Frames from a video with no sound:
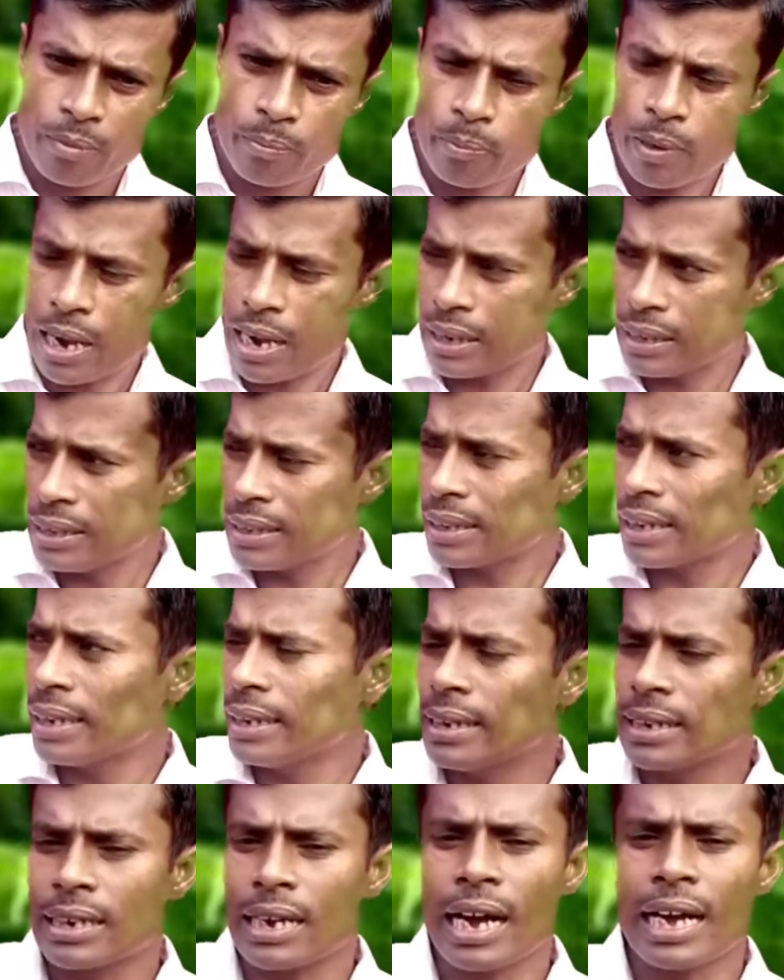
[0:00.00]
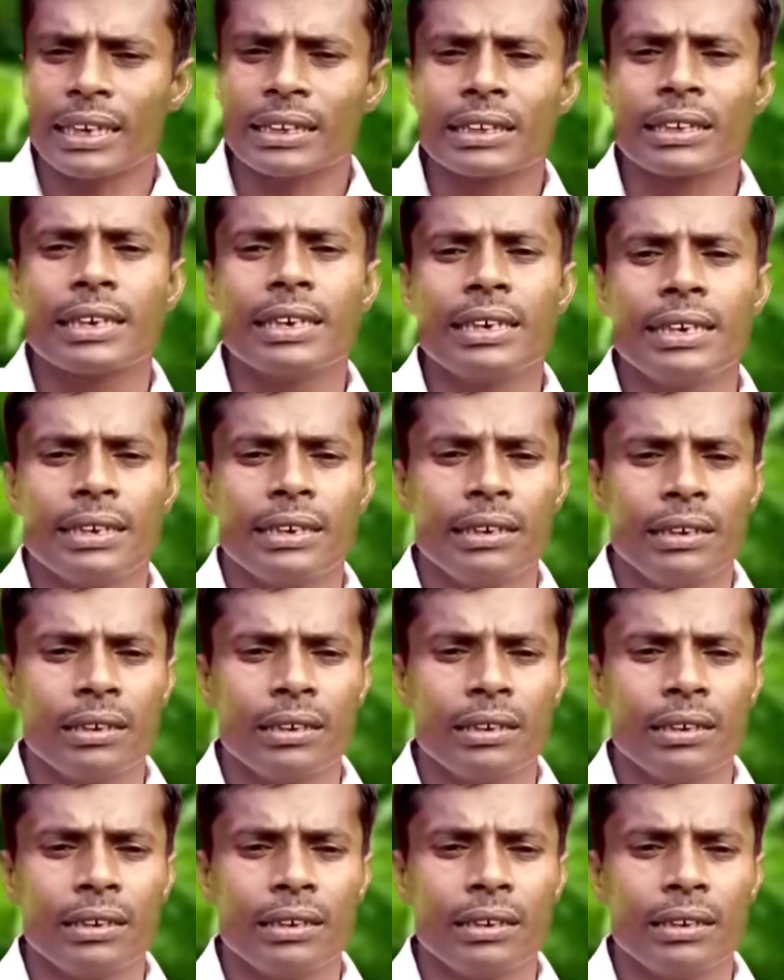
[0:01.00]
पानी के निकास की